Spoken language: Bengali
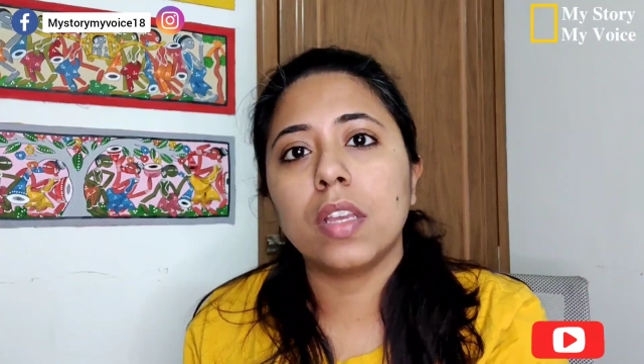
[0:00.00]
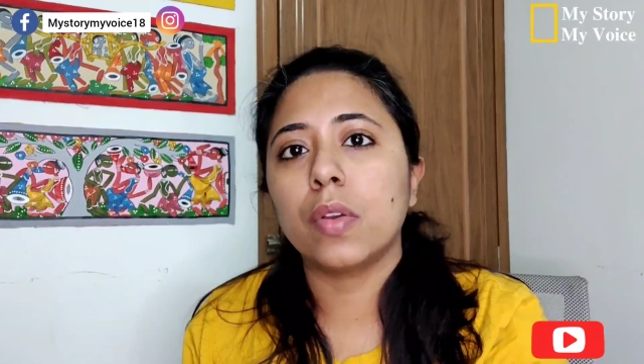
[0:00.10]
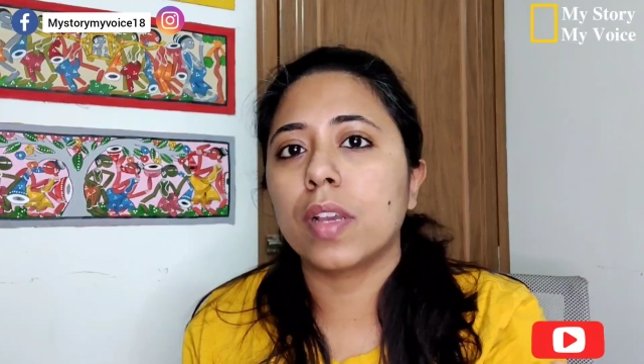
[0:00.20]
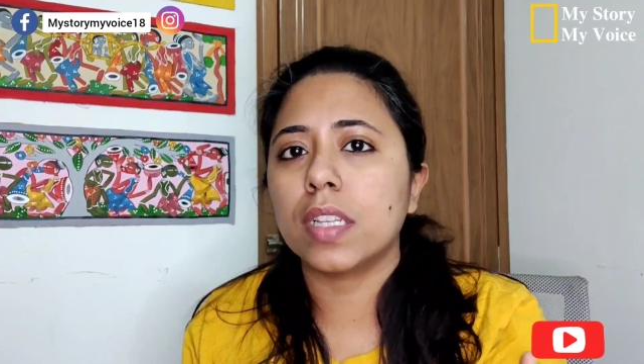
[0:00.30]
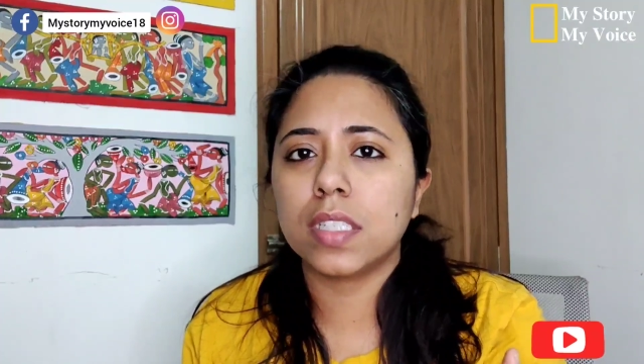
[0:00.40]

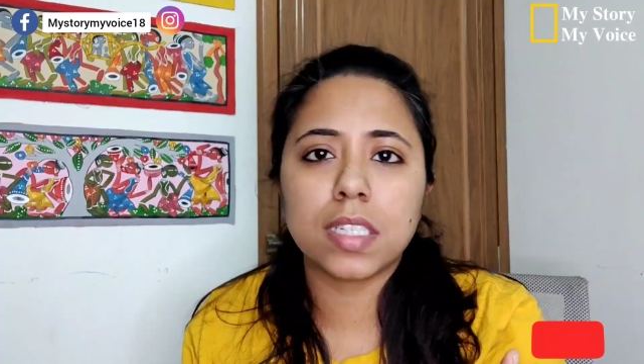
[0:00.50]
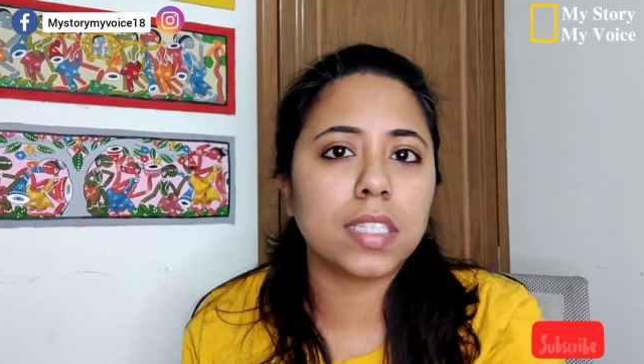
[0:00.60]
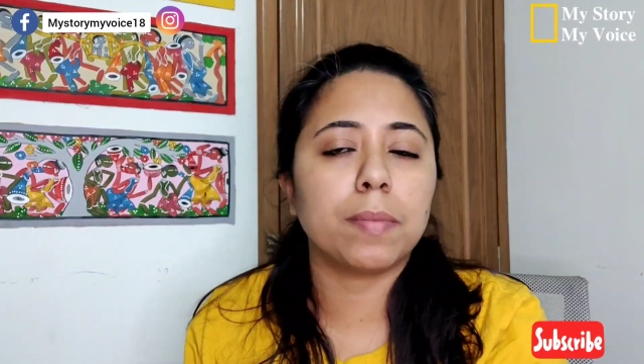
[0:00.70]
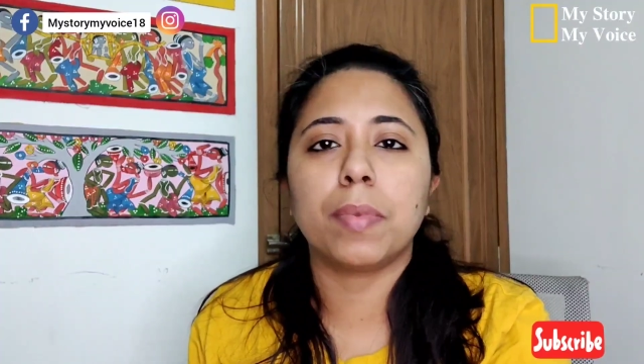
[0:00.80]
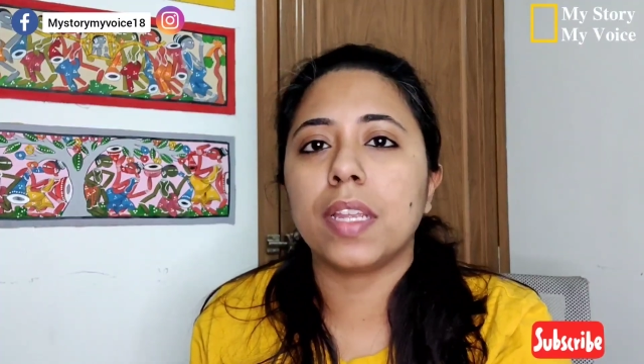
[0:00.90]
ইউ ক্যান জাস্ট
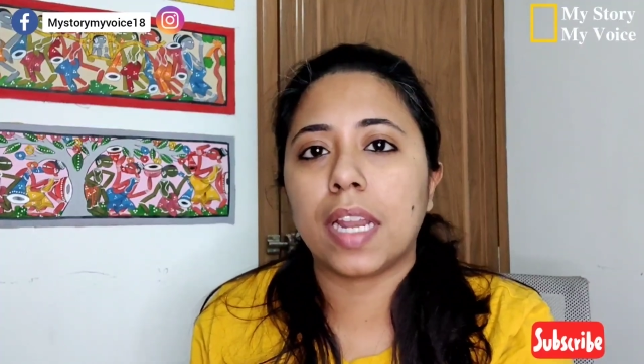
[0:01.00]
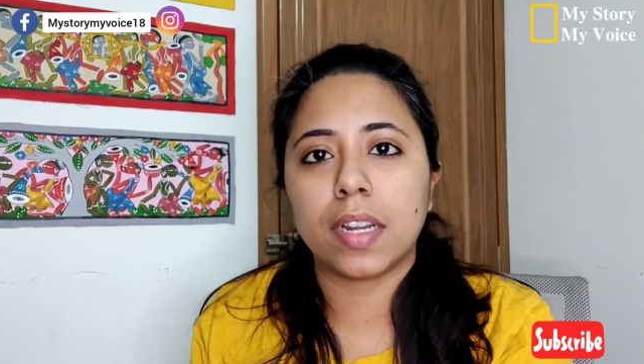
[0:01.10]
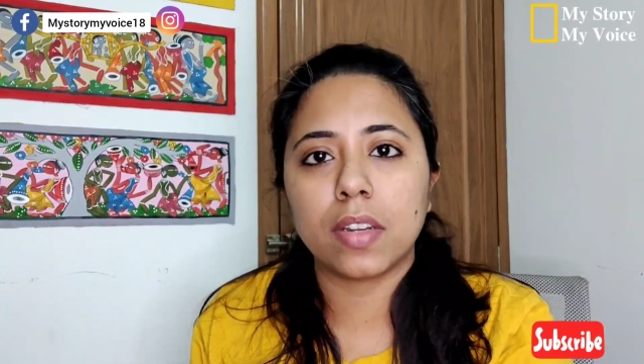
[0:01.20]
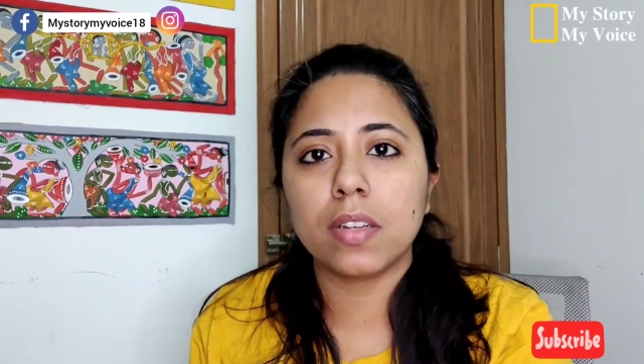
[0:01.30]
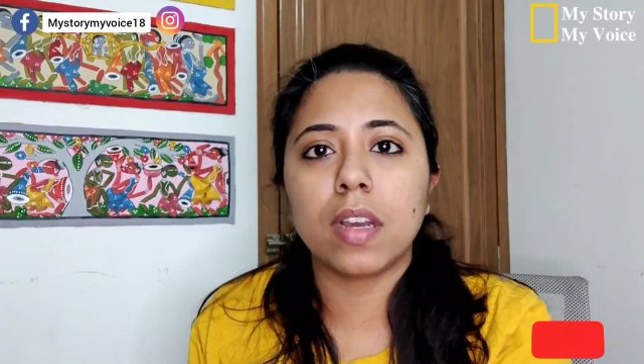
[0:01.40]
সিম্পলি
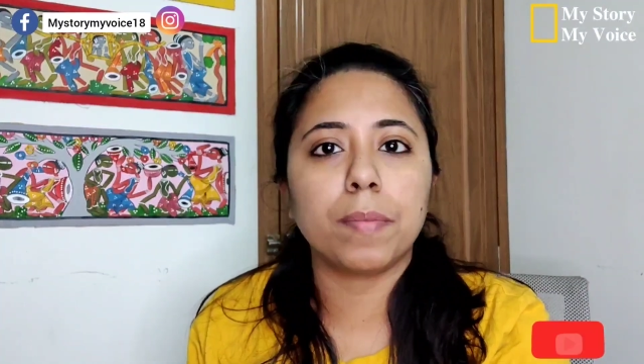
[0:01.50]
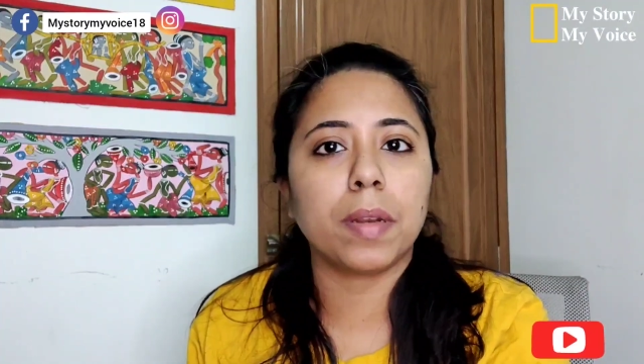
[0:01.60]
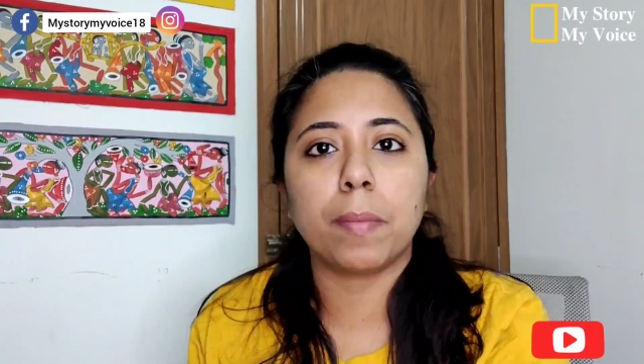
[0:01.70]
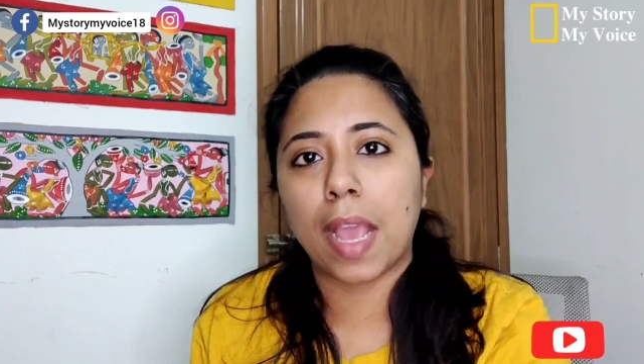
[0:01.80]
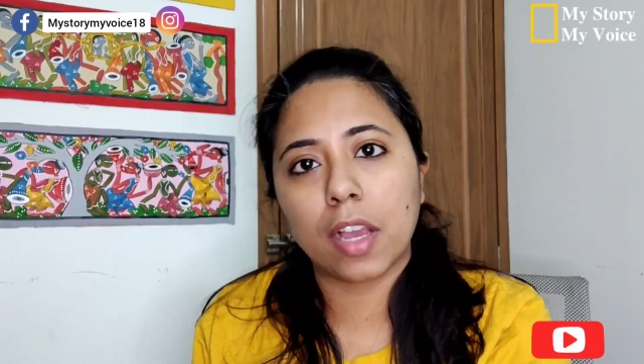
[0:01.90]
এন্টার
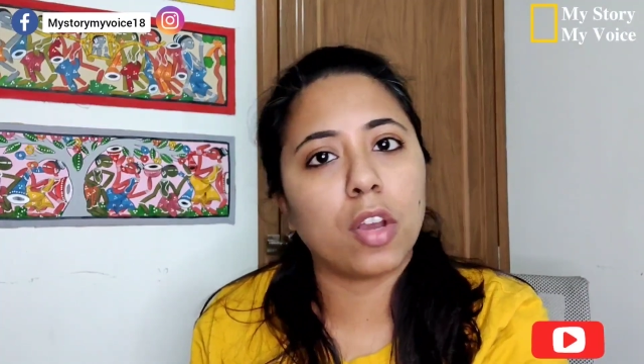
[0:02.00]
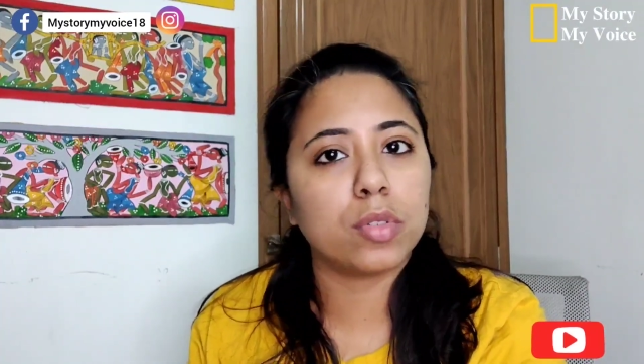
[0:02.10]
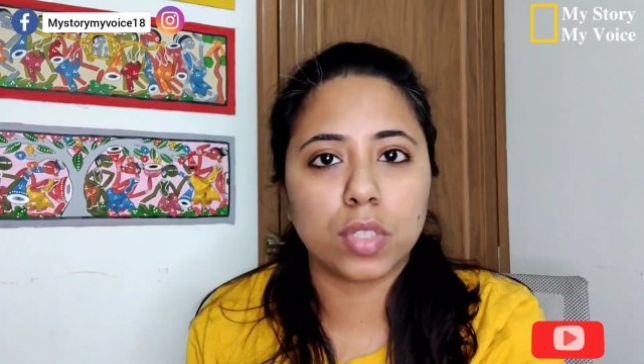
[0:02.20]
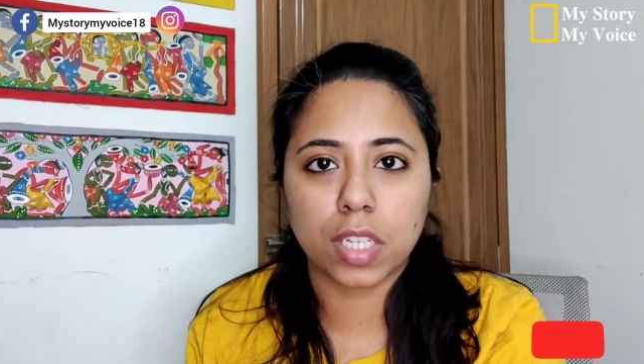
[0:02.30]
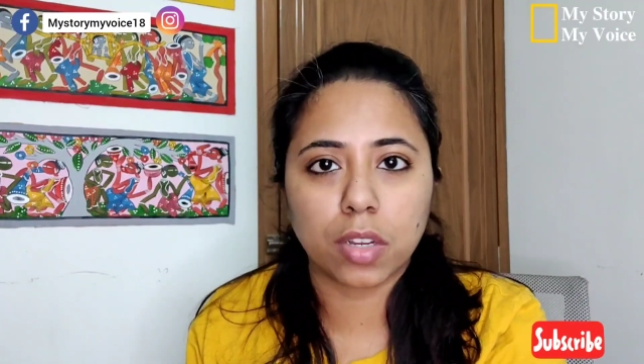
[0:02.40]
আপনার ব্যাগ
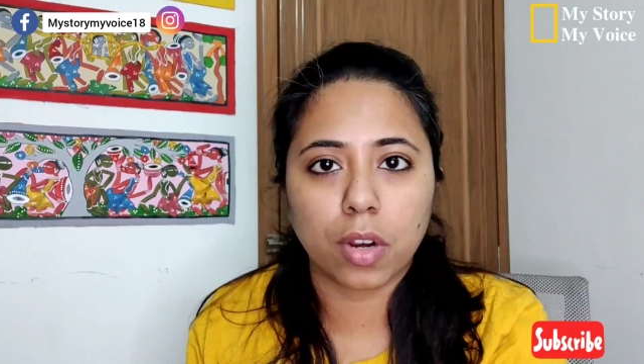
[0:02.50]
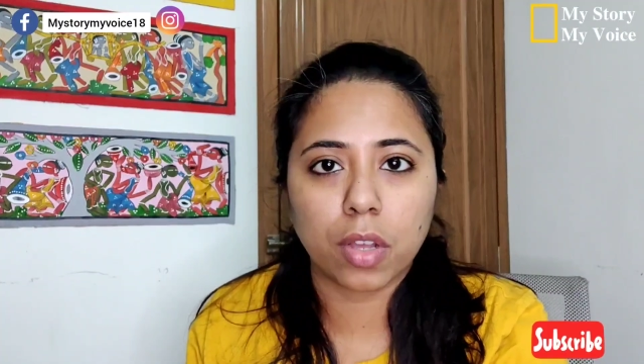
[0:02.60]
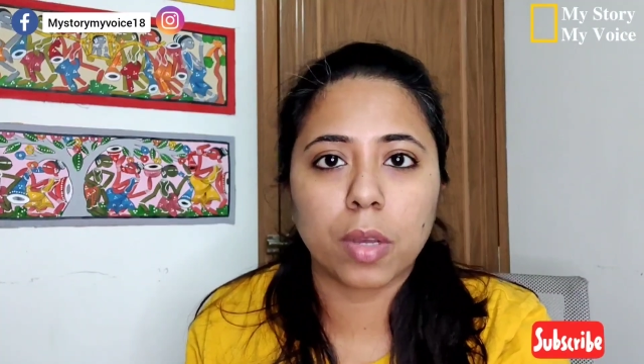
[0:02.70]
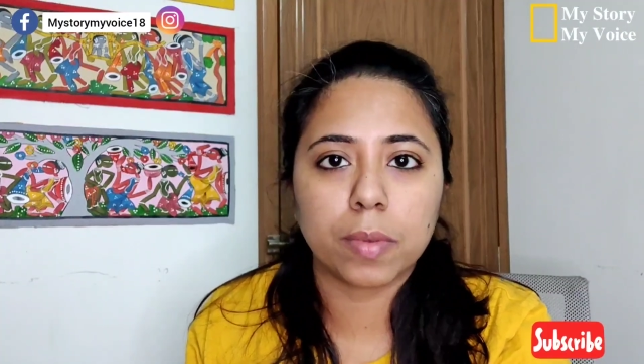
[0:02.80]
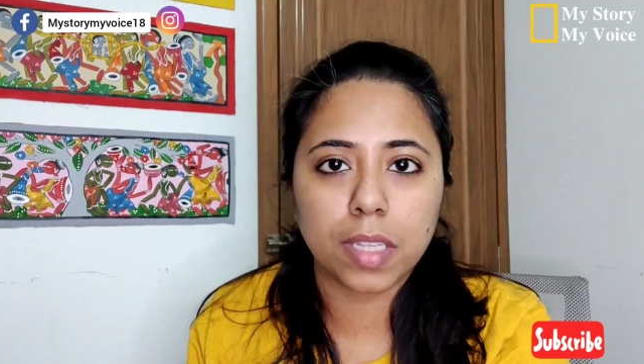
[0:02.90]
হয়তো চেক
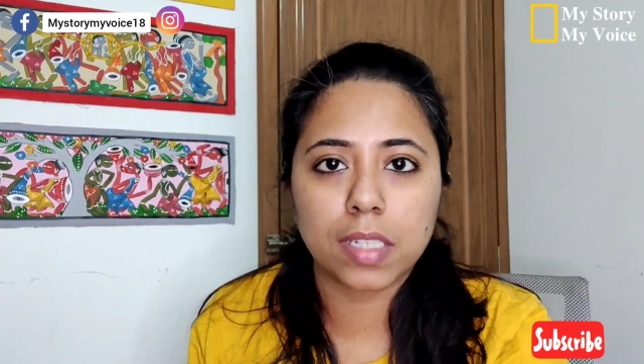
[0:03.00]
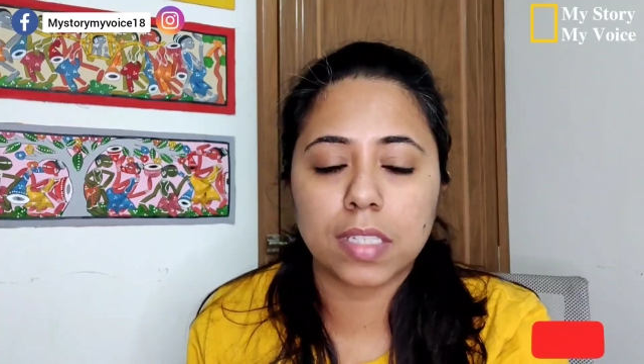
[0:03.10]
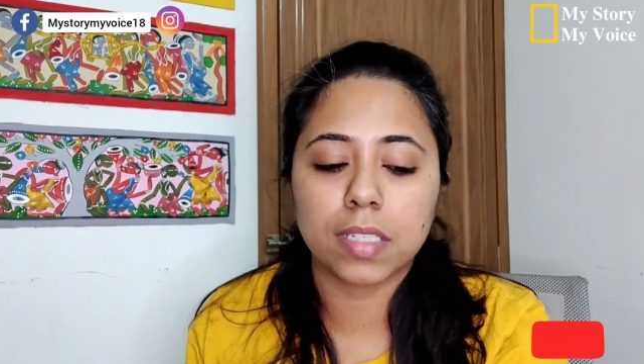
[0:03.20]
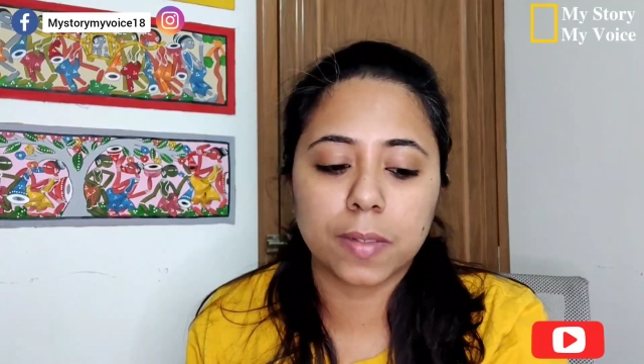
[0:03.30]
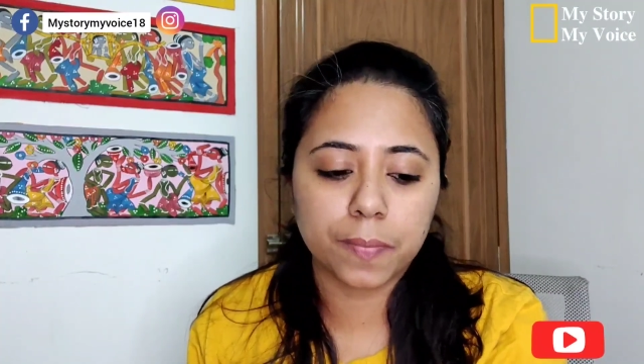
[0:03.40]
করা হবে দ্যাটস
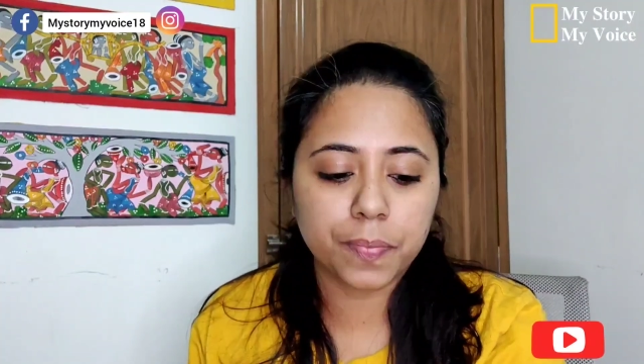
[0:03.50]
ইট